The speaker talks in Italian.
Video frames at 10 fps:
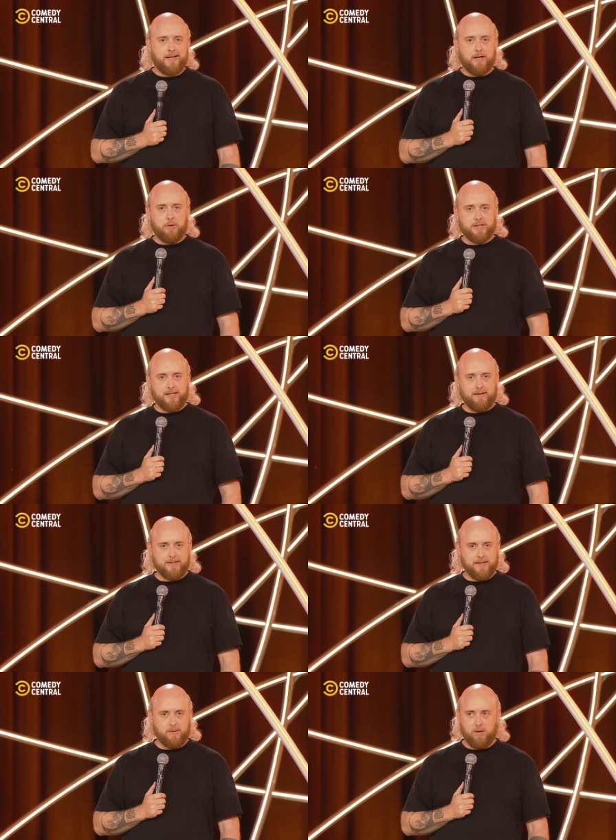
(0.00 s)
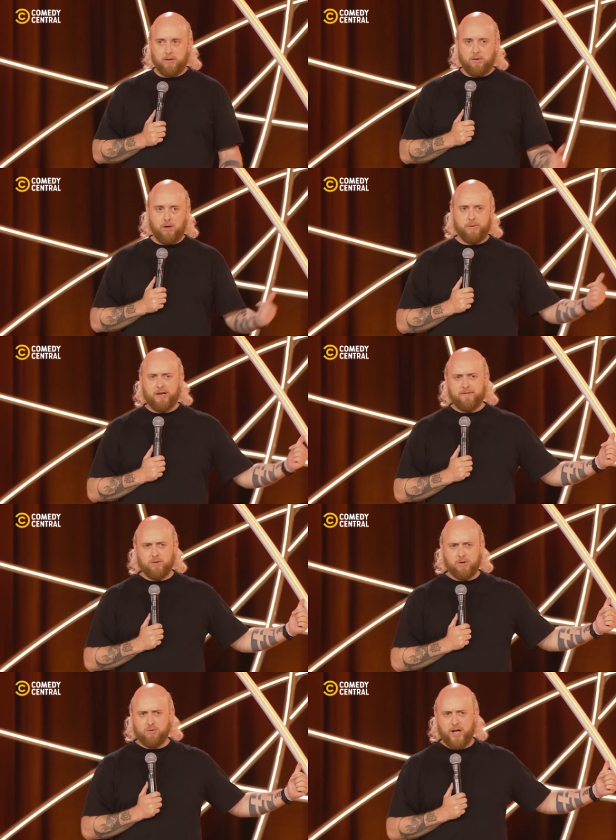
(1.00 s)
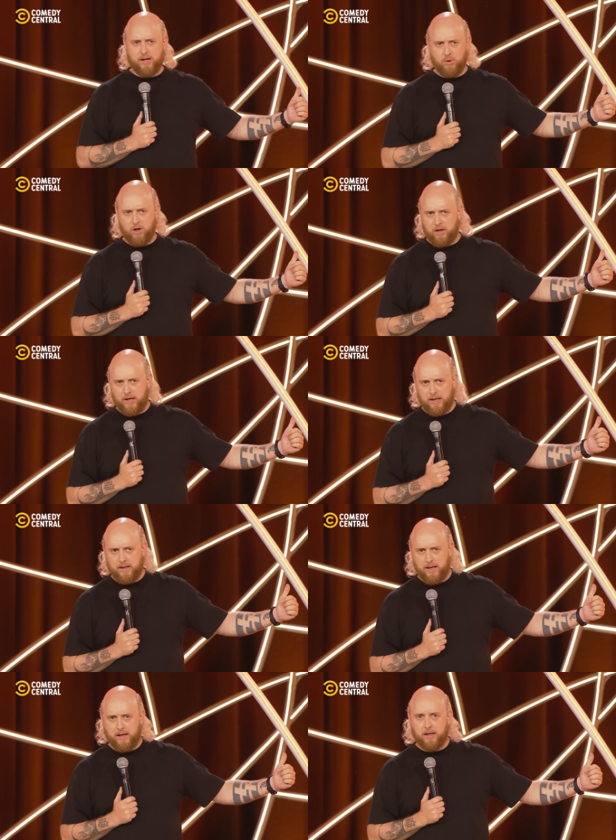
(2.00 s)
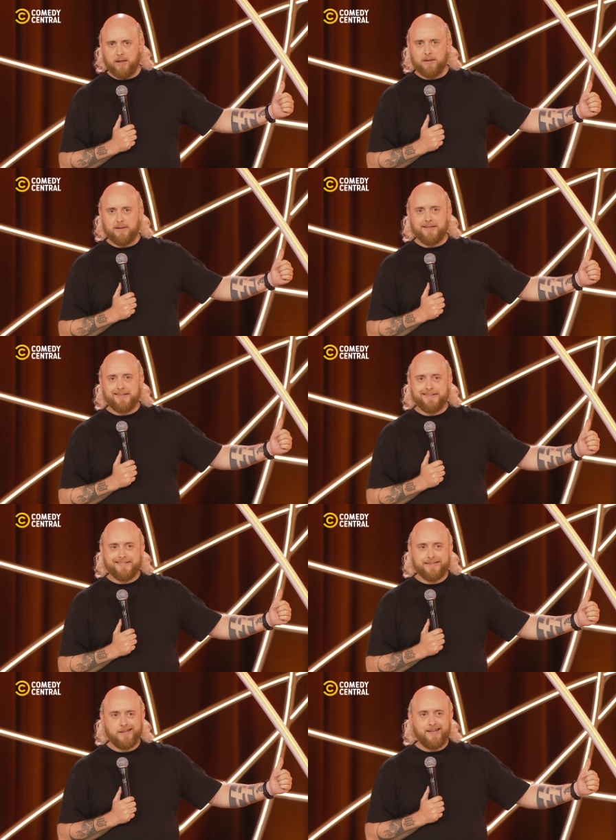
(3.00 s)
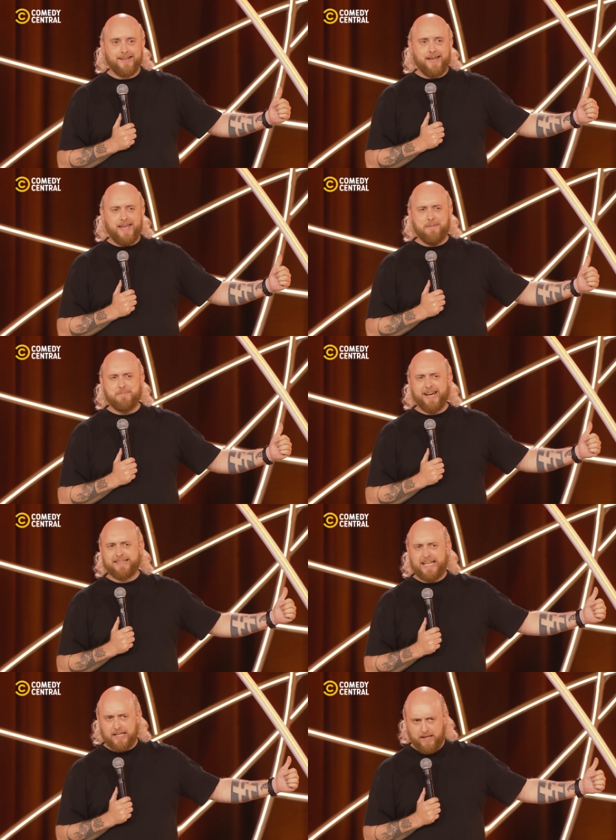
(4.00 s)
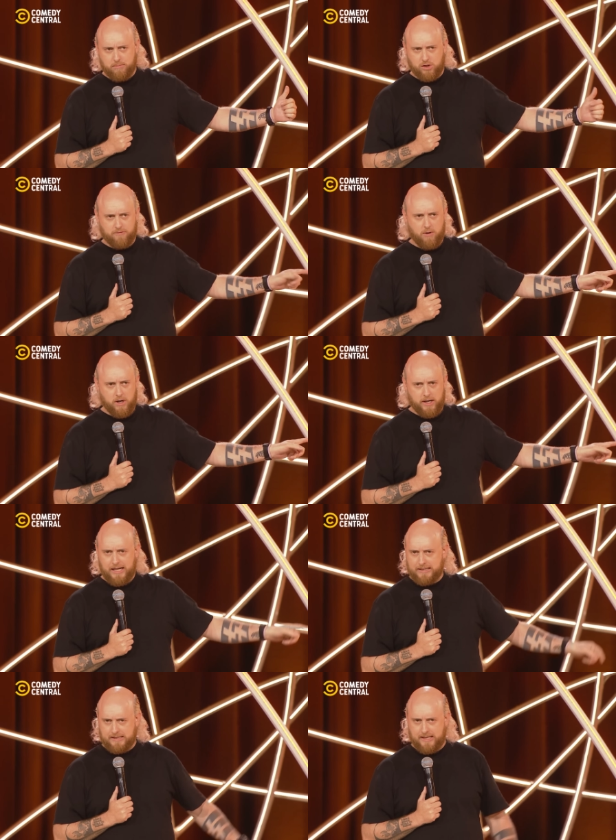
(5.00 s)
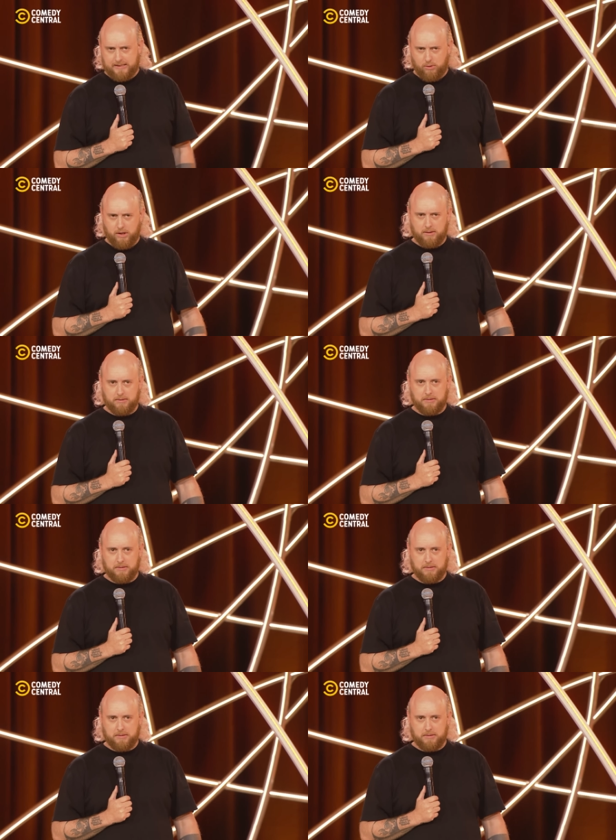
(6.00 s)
come se gli avessi detto ho appena finito di inculare tua nonna, eh, e ammanettata al termosifone nell'altra stanza, poi... Eh.